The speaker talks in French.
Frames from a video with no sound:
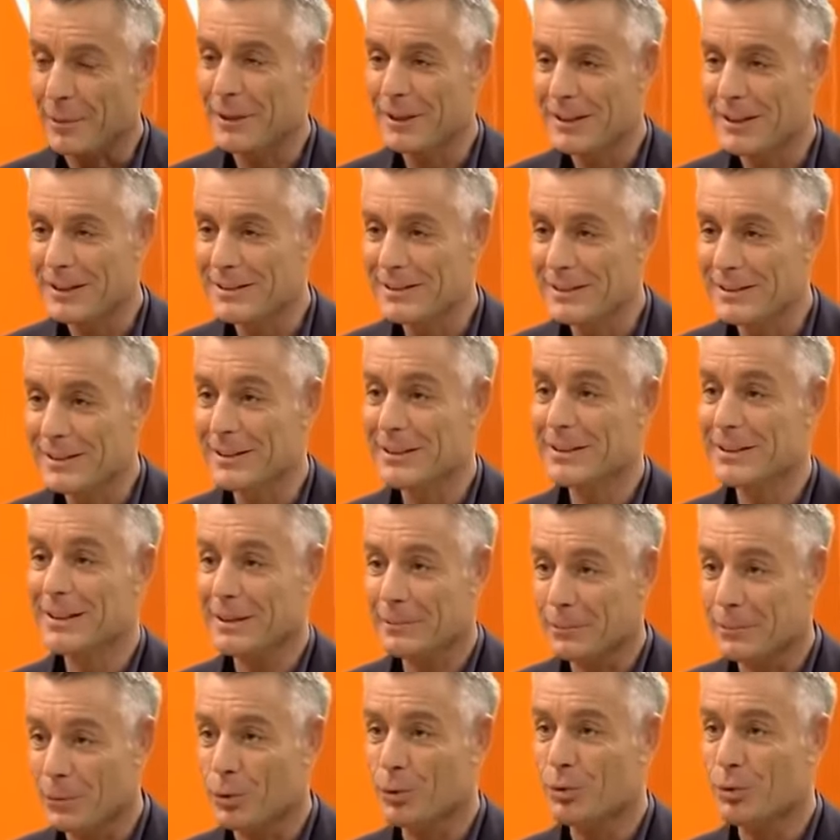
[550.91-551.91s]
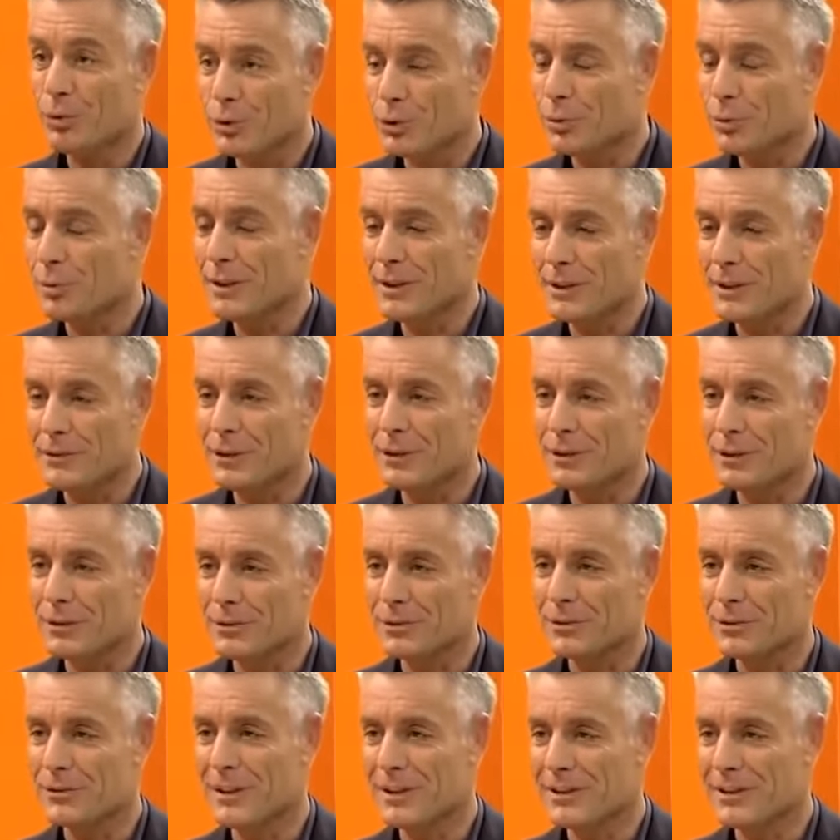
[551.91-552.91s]
votre travail et le
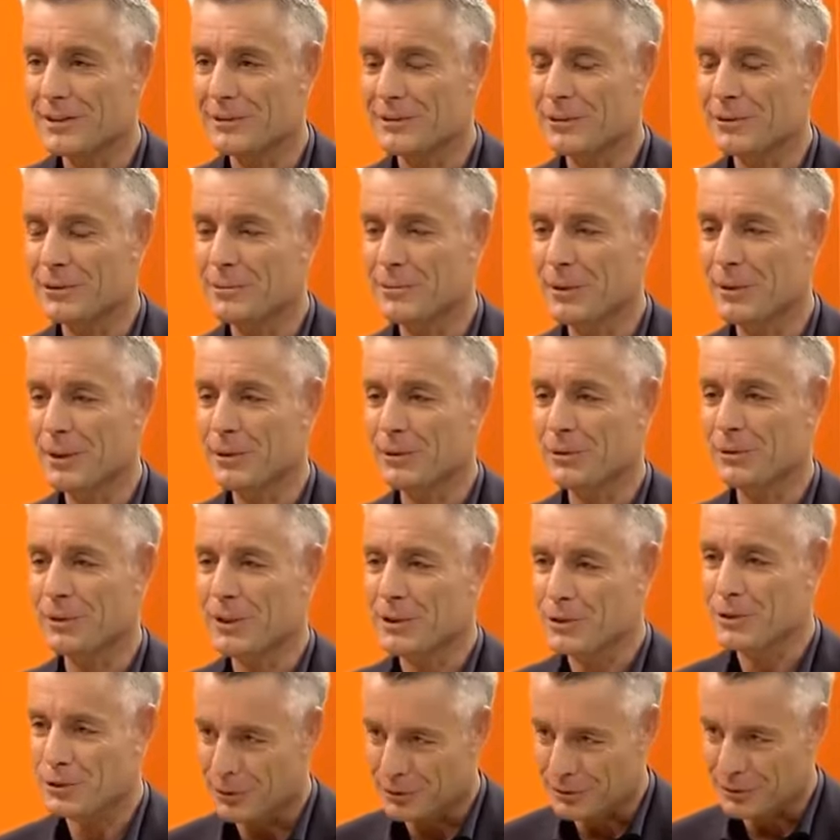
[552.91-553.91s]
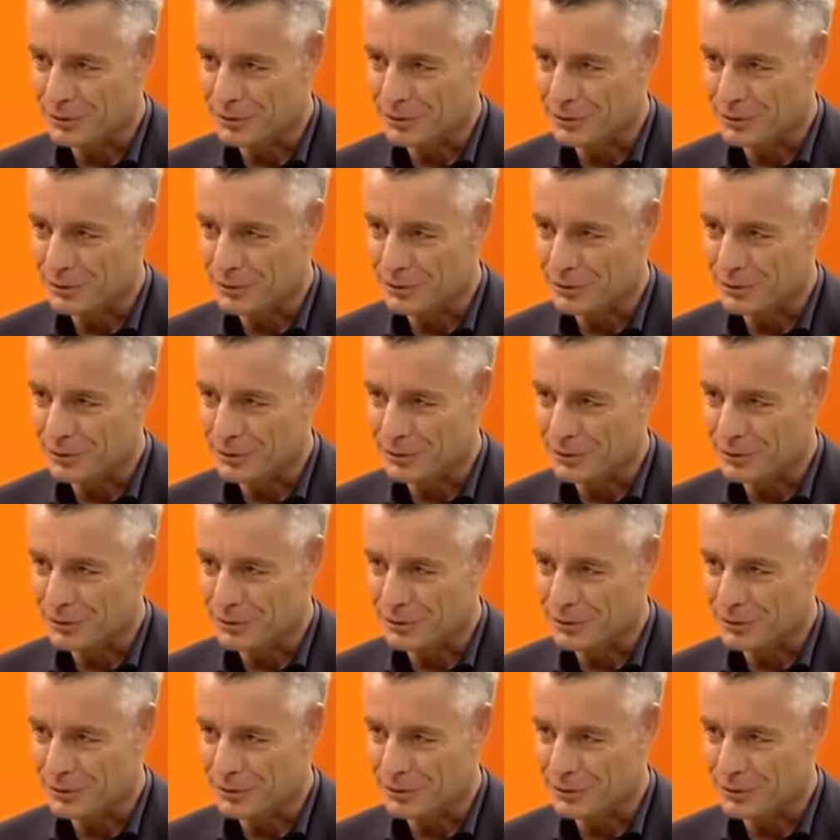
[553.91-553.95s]
fonctionnement des micronutriments.